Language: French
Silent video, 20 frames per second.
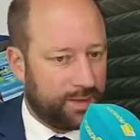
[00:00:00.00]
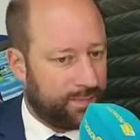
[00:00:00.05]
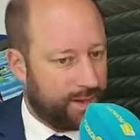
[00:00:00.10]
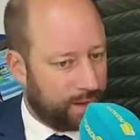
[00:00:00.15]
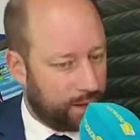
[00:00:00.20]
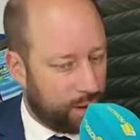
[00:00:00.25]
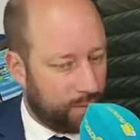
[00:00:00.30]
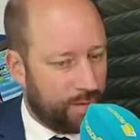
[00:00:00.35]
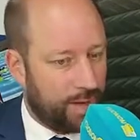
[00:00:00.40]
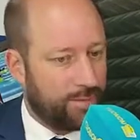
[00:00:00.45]
Mais
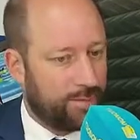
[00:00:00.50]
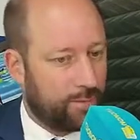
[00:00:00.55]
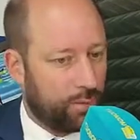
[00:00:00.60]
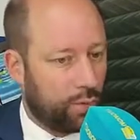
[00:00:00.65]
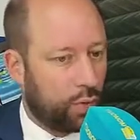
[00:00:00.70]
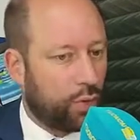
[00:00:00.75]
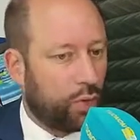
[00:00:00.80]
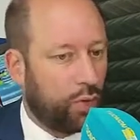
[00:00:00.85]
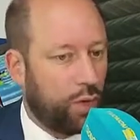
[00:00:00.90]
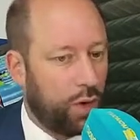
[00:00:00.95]
quand même,
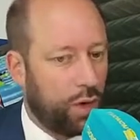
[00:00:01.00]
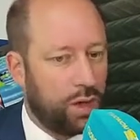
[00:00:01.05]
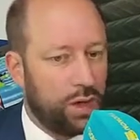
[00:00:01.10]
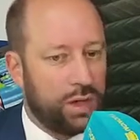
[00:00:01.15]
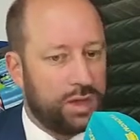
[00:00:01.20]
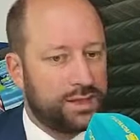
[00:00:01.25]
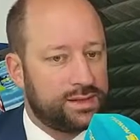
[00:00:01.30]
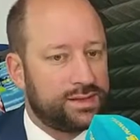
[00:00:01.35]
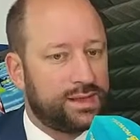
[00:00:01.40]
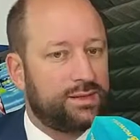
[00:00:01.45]
mon rôle,
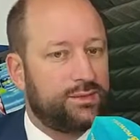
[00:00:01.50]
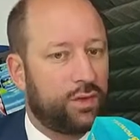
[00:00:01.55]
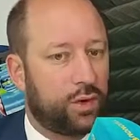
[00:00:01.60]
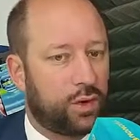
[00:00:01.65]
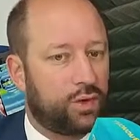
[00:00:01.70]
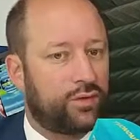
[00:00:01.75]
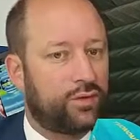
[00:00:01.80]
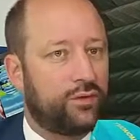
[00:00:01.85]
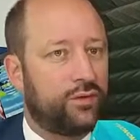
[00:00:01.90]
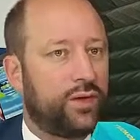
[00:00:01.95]
c'est de
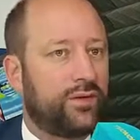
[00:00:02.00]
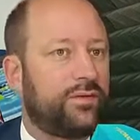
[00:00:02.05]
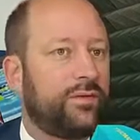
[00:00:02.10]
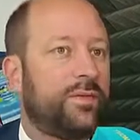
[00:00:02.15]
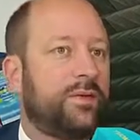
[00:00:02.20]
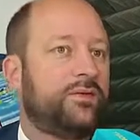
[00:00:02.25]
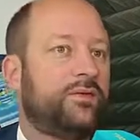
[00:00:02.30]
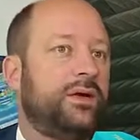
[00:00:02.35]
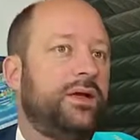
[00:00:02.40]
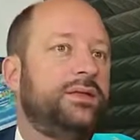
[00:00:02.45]
recevoir ces
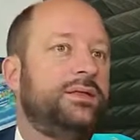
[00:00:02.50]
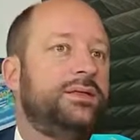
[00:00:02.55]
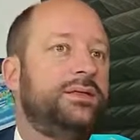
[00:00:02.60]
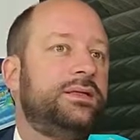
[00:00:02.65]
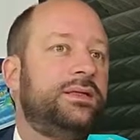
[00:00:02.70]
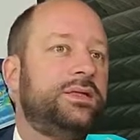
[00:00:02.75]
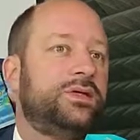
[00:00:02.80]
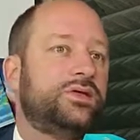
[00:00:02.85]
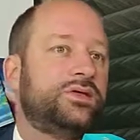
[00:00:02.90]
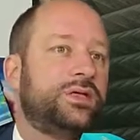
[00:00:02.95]
personnes-là et
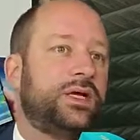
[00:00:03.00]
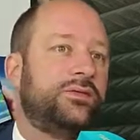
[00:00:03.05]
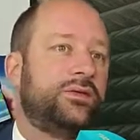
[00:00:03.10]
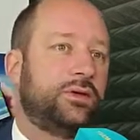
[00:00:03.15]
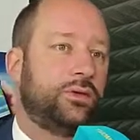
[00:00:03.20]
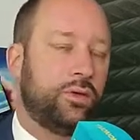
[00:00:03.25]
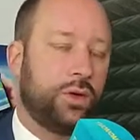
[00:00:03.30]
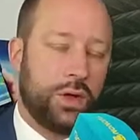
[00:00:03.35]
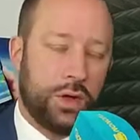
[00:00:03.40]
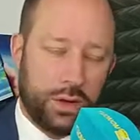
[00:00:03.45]
d'échanger
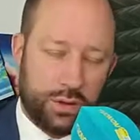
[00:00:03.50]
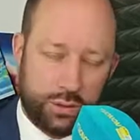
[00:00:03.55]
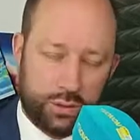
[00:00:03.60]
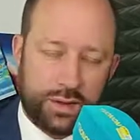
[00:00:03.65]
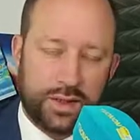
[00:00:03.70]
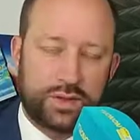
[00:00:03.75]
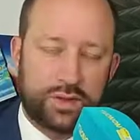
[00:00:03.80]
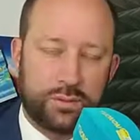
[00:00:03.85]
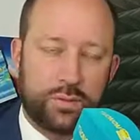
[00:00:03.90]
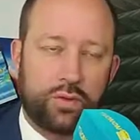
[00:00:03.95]
avec eux.
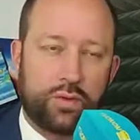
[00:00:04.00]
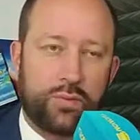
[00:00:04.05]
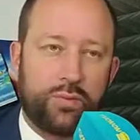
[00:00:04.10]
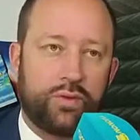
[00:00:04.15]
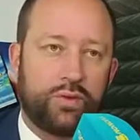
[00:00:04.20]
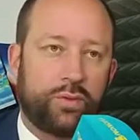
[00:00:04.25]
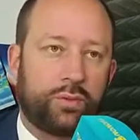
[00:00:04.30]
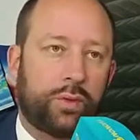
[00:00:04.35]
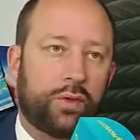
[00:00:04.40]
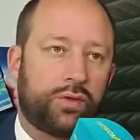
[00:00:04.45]
Donc ils sont beaucoup
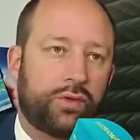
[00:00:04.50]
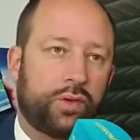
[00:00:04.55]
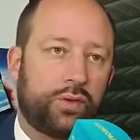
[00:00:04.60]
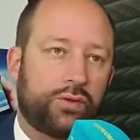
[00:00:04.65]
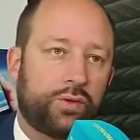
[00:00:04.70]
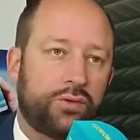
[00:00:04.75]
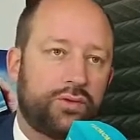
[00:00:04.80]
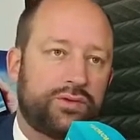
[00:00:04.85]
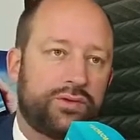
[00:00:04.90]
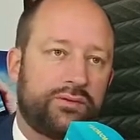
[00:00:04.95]
plus nombreux que
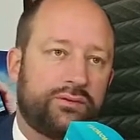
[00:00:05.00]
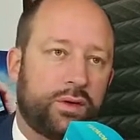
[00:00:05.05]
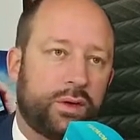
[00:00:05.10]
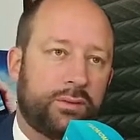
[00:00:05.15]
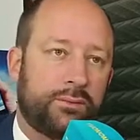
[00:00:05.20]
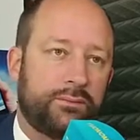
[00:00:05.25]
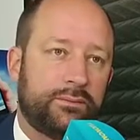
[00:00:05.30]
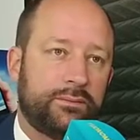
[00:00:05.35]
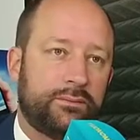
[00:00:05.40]
30 en Haute-Savoie.